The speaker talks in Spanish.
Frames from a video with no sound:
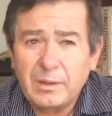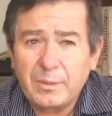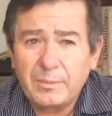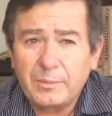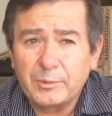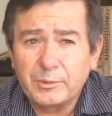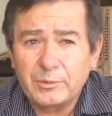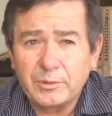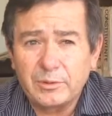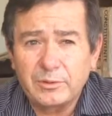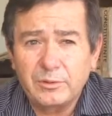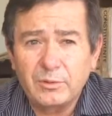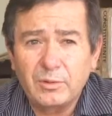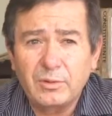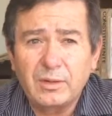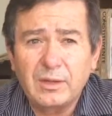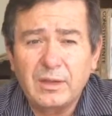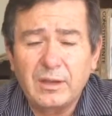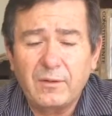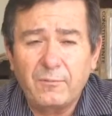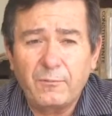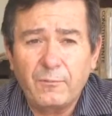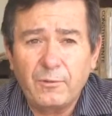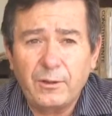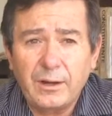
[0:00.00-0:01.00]
una posición
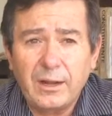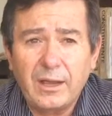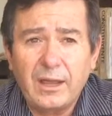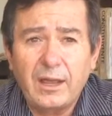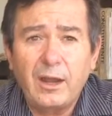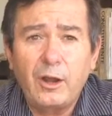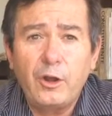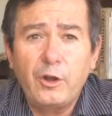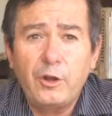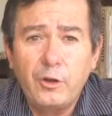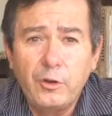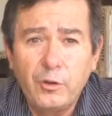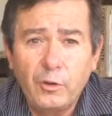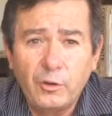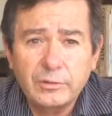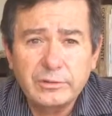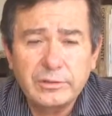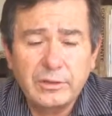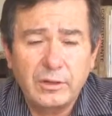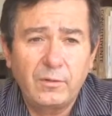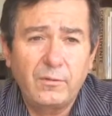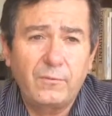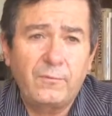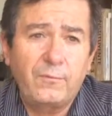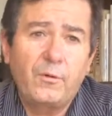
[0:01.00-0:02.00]
que fuera no
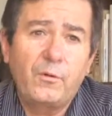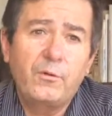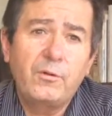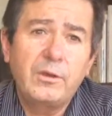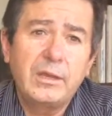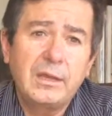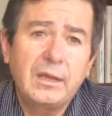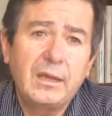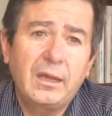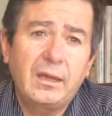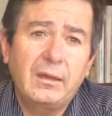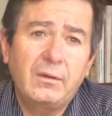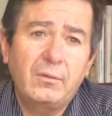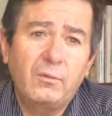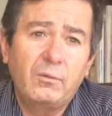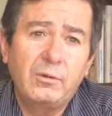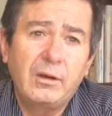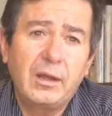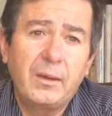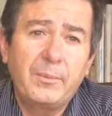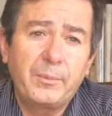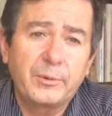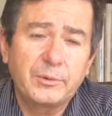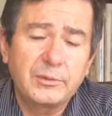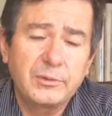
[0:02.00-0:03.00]
xenofóbica,
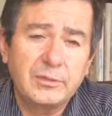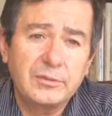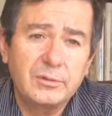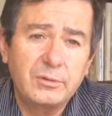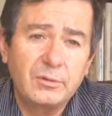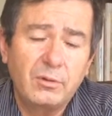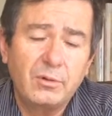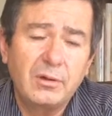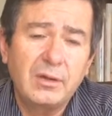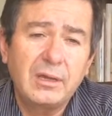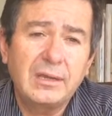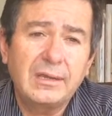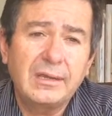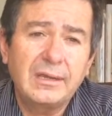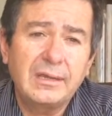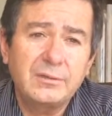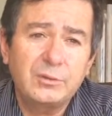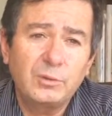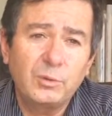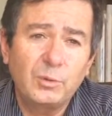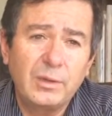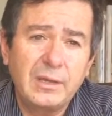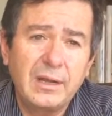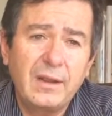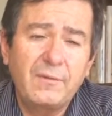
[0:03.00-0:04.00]
una posición que
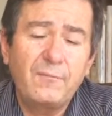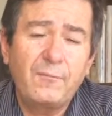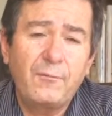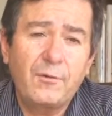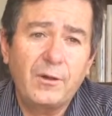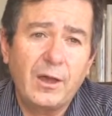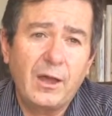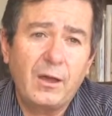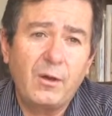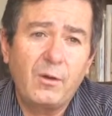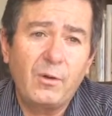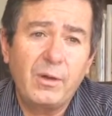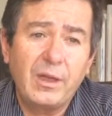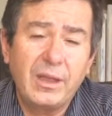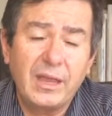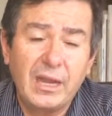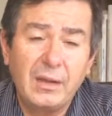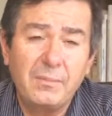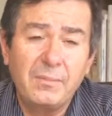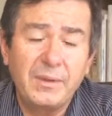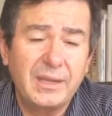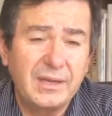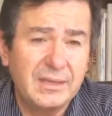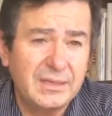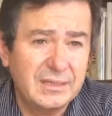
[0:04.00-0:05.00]
estuviera enfocado en
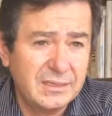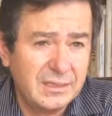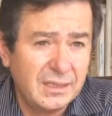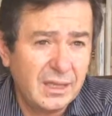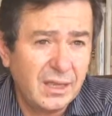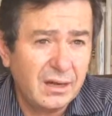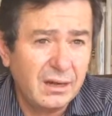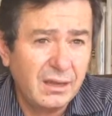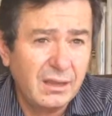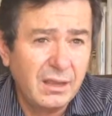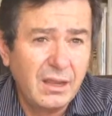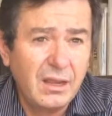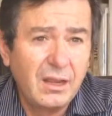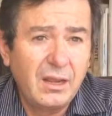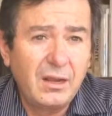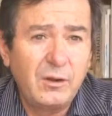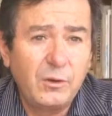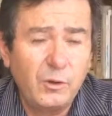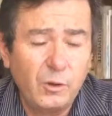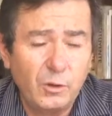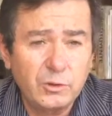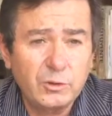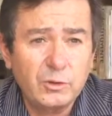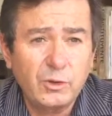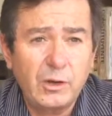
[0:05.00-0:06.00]
el bienestar,
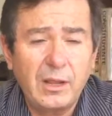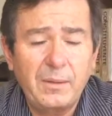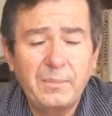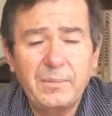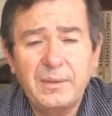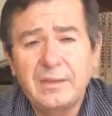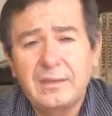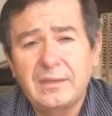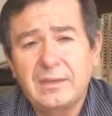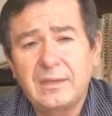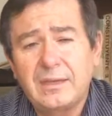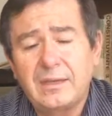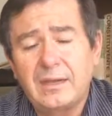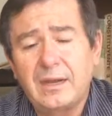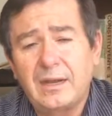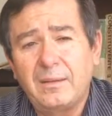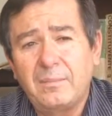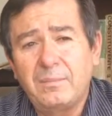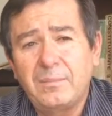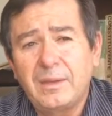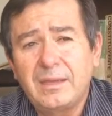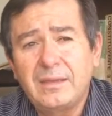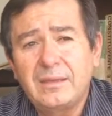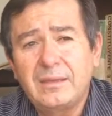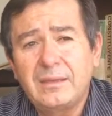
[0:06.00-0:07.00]
no solamente del
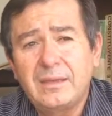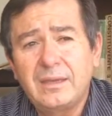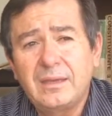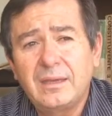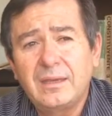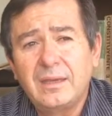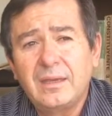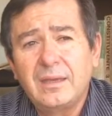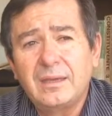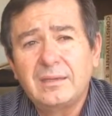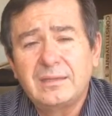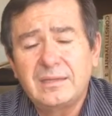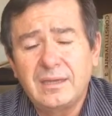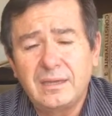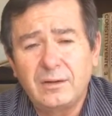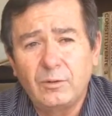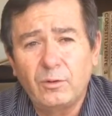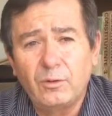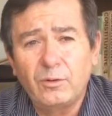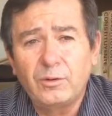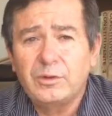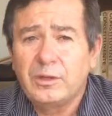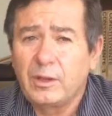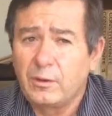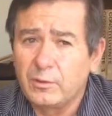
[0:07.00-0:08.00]
ambiente,
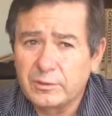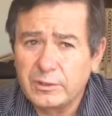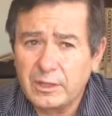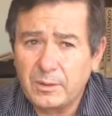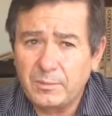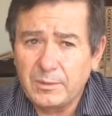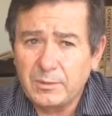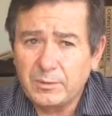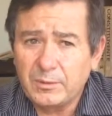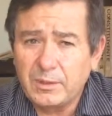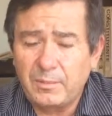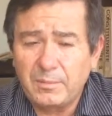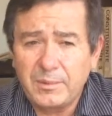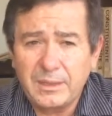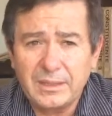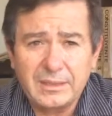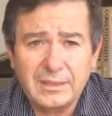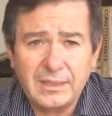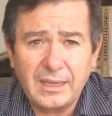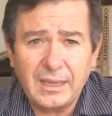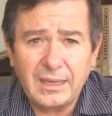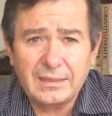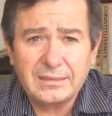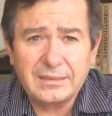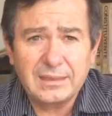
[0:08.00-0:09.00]
sino de los servicios
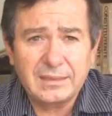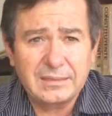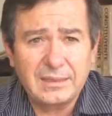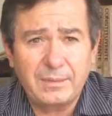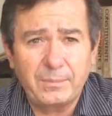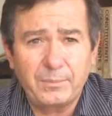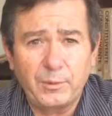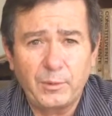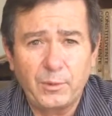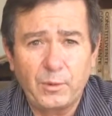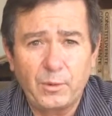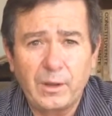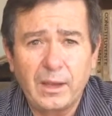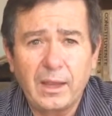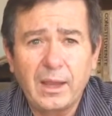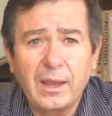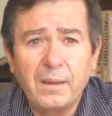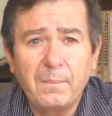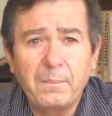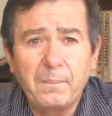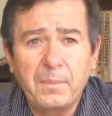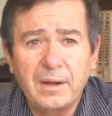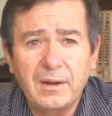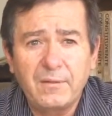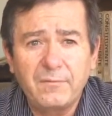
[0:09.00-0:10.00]
ambientales que se
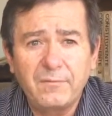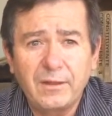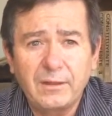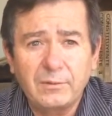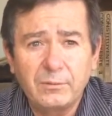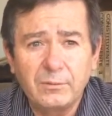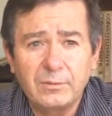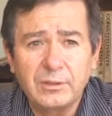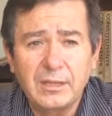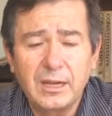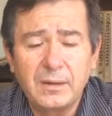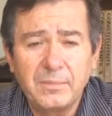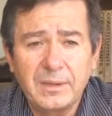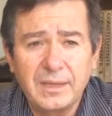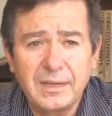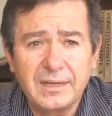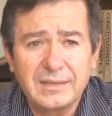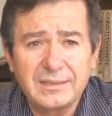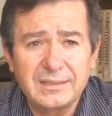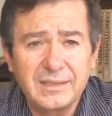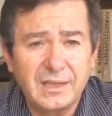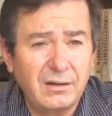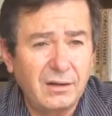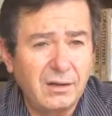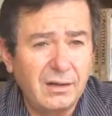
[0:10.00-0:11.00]
proveen para efectos del
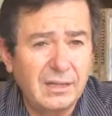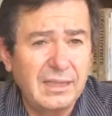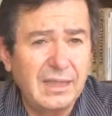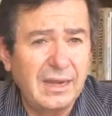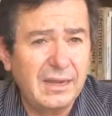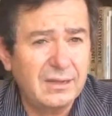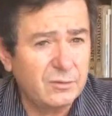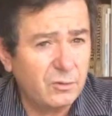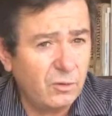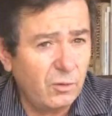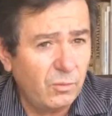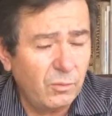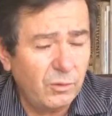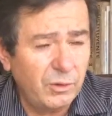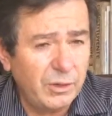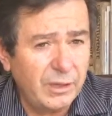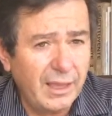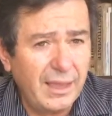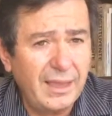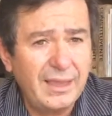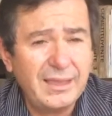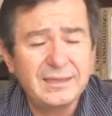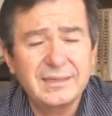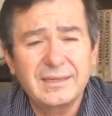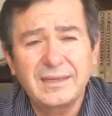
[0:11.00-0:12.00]
bienestar de las
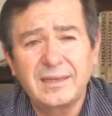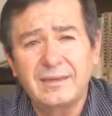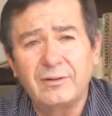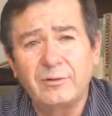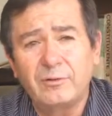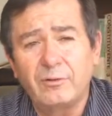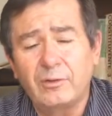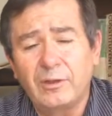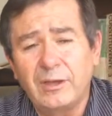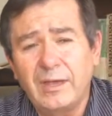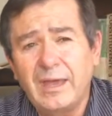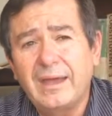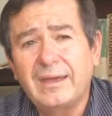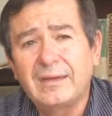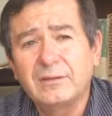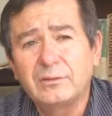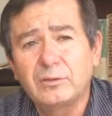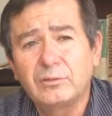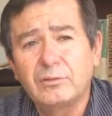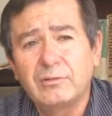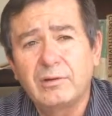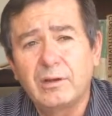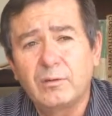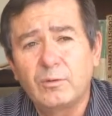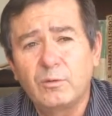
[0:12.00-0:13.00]
comunidades que rodean
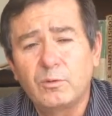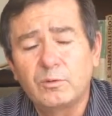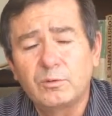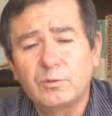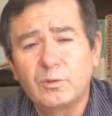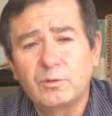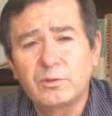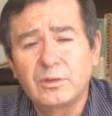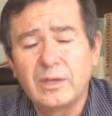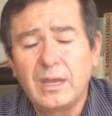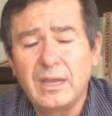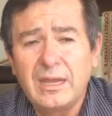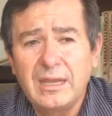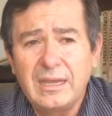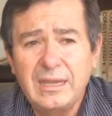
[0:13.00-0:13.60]
estos recursos